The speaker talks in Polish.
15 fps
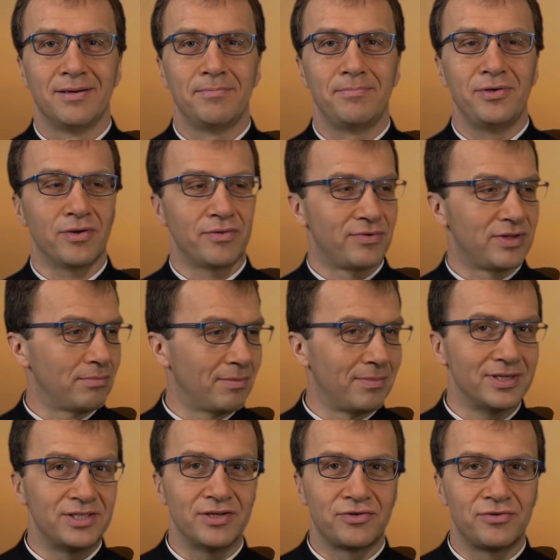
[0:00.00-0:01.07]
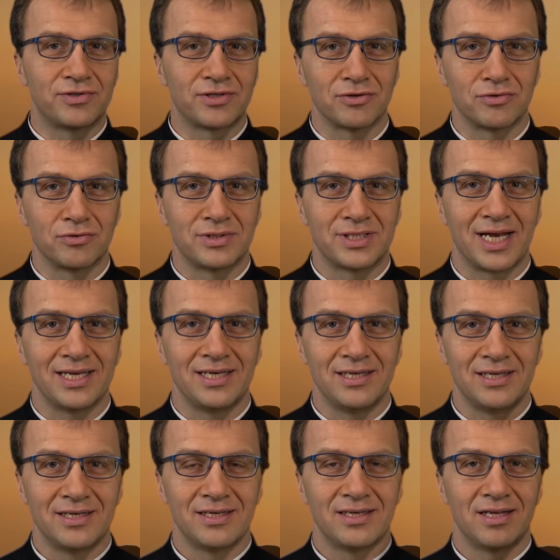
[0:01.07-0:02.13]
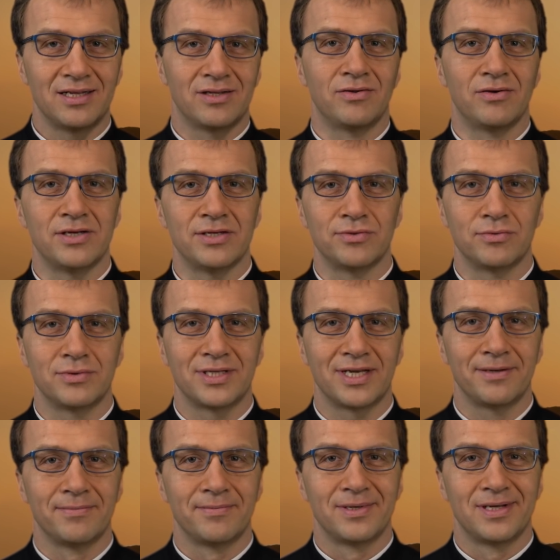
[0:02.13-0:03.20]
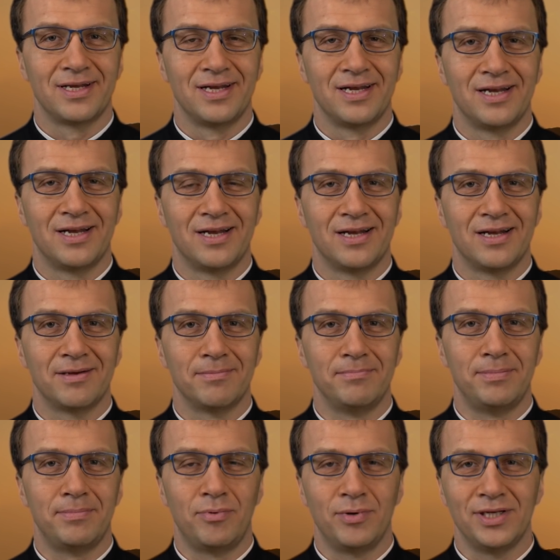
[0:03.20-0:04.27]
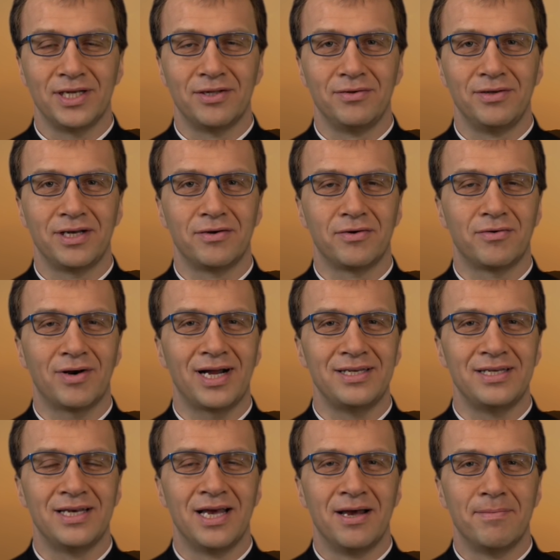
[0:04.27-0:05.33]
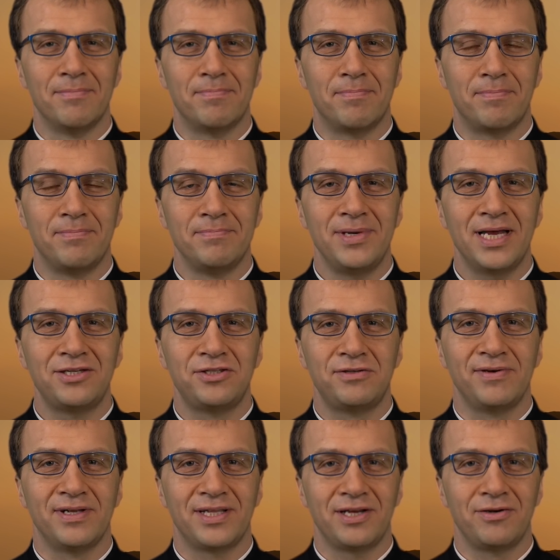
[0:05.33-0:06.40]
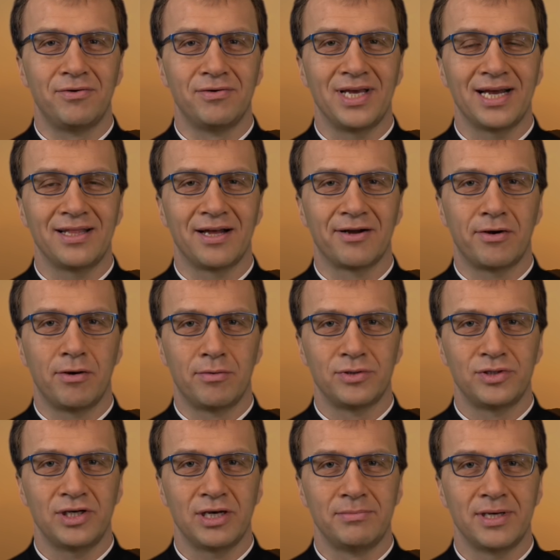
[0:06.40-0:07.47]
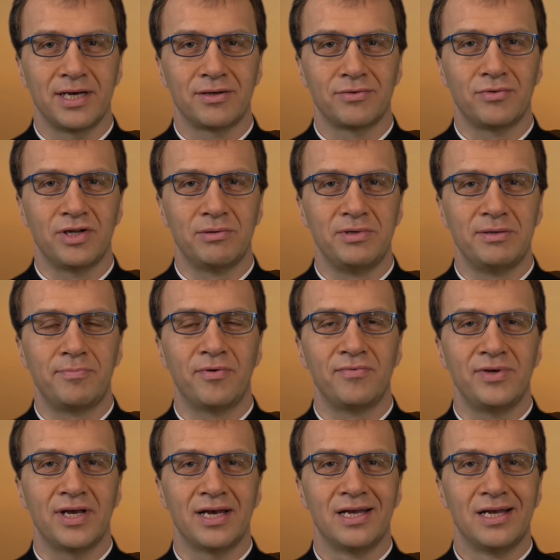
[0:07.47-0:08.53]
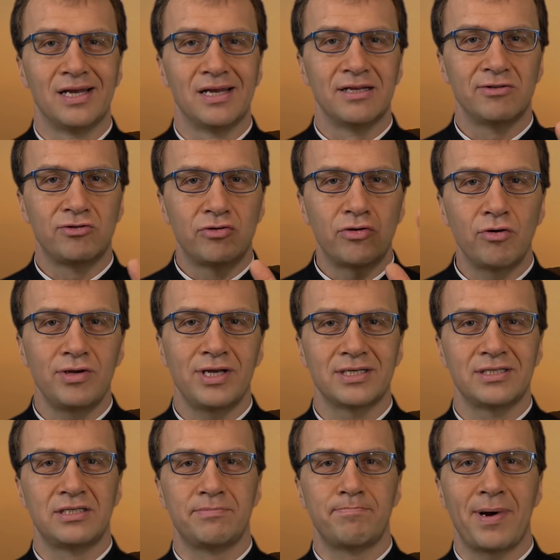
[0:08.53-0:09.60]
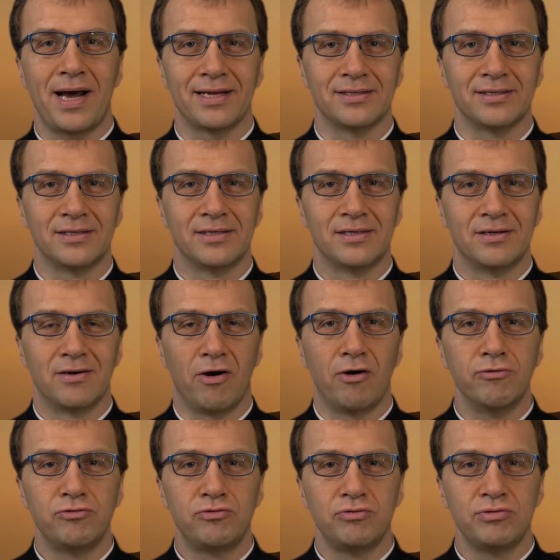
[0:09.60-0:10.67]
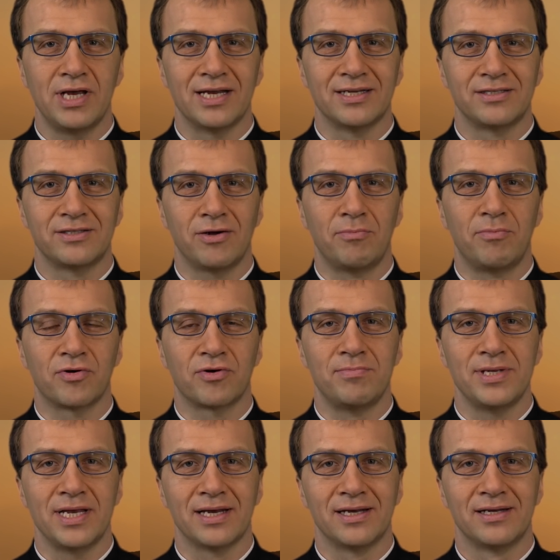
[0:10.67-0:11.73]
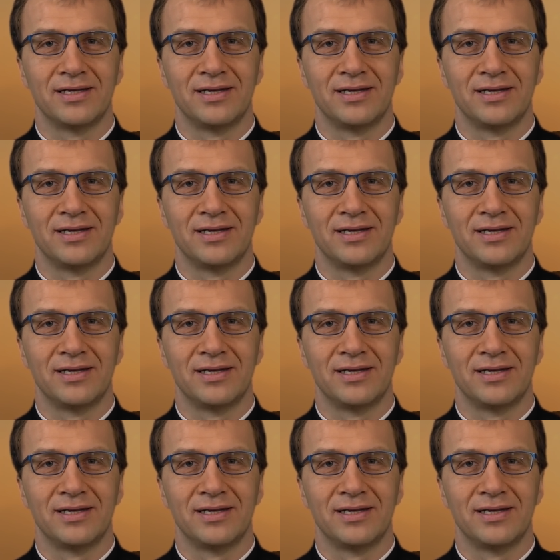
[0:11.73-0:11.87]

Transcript: Piotr w tym momencie wszystko rzuca i do Jezusa. Płynie do Niego. Kochani, mieć świętego Jana koło siebie, który mi powie, to jest Pan, On tu jest, obok mnie.